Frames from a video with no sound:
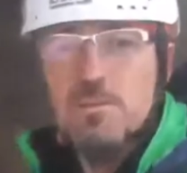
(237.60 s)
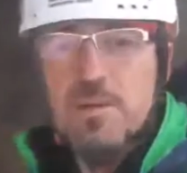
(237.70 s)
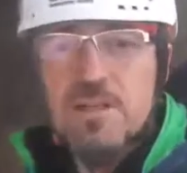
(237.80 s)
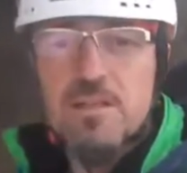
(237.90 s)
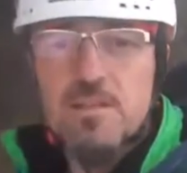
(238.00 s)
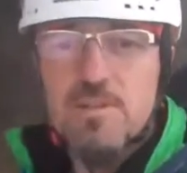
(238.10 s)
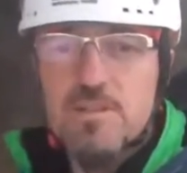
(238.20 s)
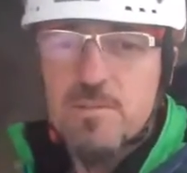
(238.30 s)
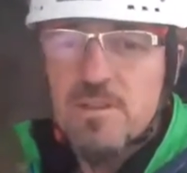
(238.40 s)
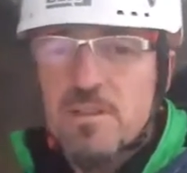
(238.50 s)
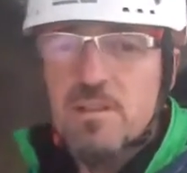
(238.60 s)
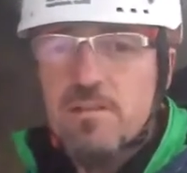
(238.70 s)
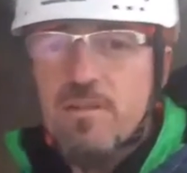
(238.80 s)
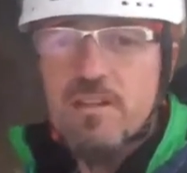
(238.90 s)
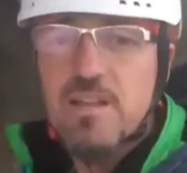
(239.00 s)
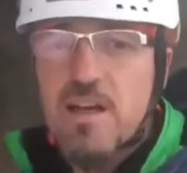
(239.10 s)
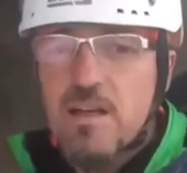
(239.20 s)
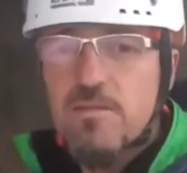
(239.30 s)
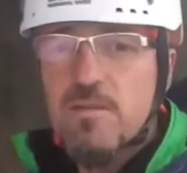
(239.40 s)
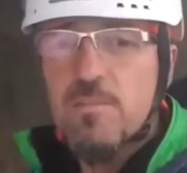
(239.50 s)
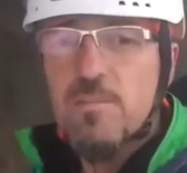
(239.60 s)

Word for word: meine Lieben, jetzt bin ich noch nicht weit gegangen von der